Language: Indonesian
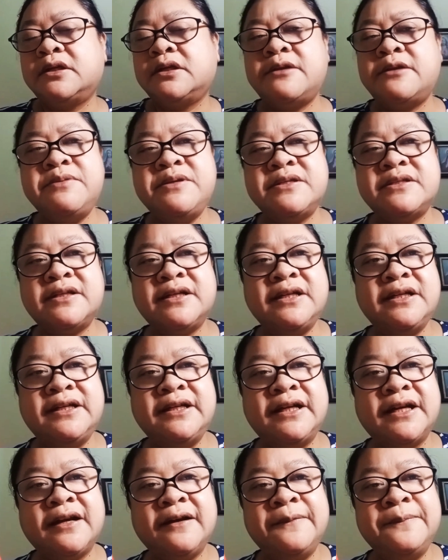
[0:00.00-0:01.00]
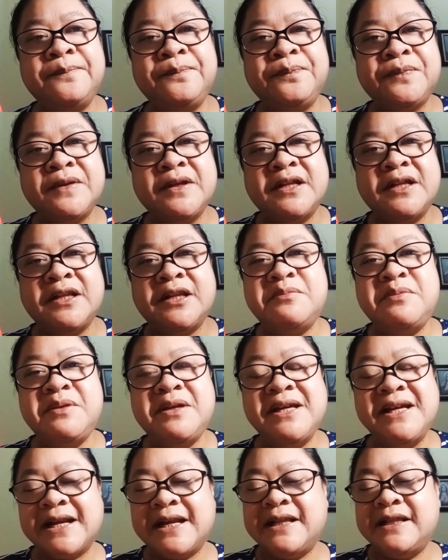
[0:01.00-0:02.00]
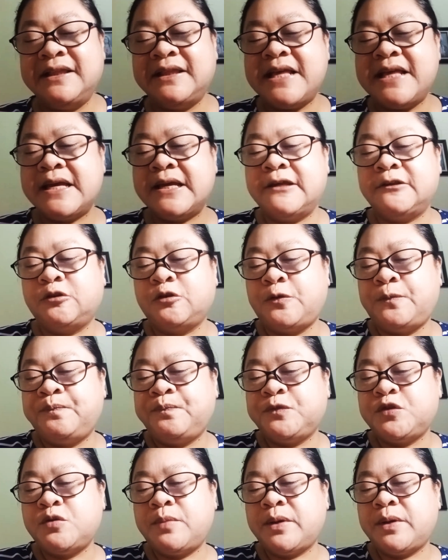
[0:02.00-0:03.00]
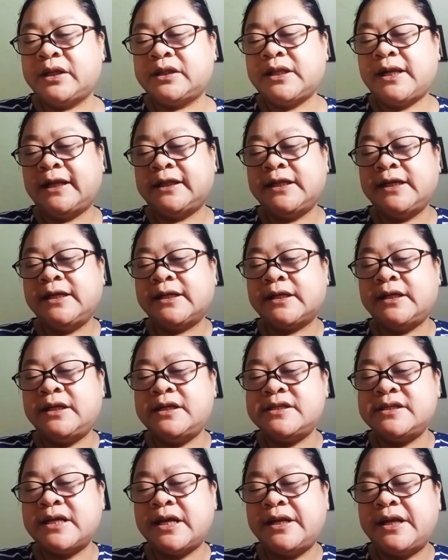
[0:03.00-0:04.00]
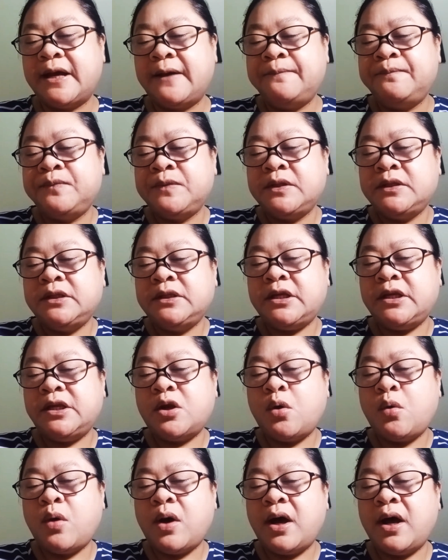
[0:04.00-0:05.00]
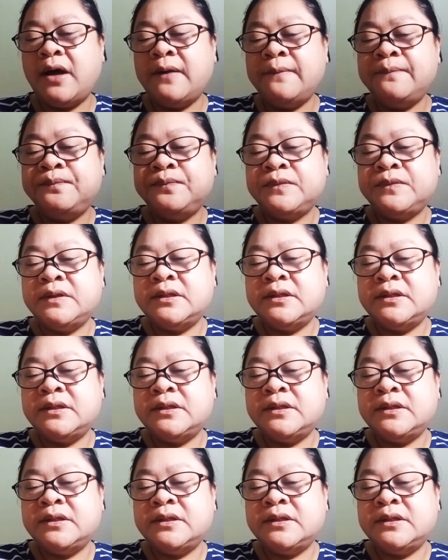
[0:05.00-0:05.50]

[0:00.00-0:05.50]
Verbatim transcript: lebih segar, lebih green tea gitu coba kita lihat ingredientsnya ada quinoa